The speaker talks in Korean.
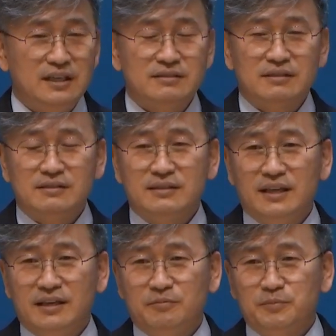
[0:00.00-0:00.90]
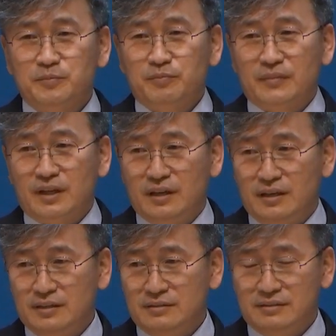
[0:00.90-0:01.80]
있었을 때
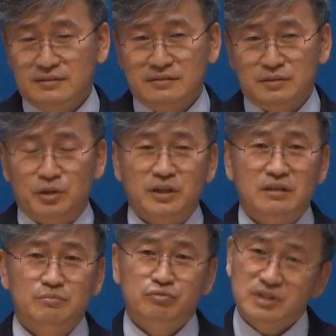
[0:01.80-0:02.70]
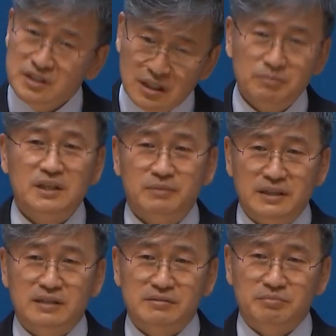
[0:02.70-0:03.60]
예, 전화를 무진장 많이
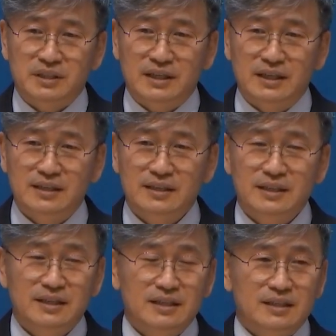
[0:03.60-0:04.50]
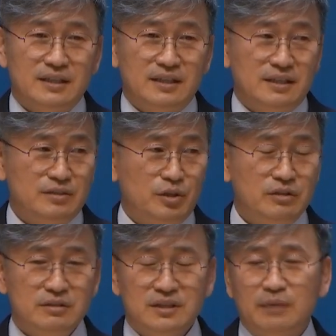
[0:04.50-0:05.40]
받았습니다. 예,
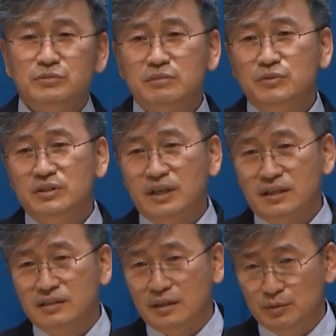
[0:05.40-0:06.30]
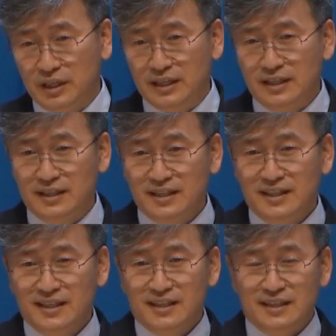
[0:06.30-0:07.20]
저희는 30년 됐기 때문에
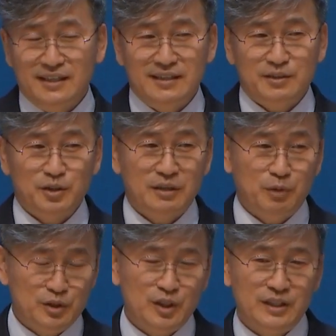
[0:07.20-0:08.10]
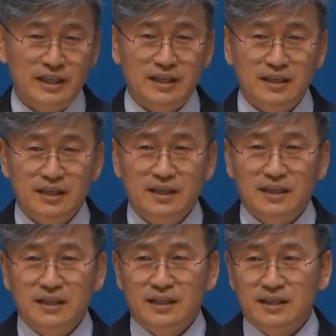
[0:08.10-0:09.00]
예, 저희가 먼저인데
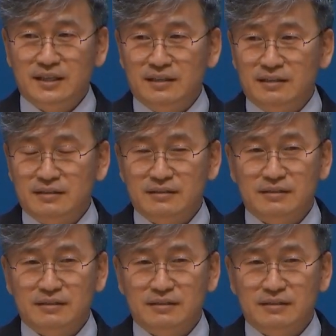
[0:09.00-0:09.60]
예,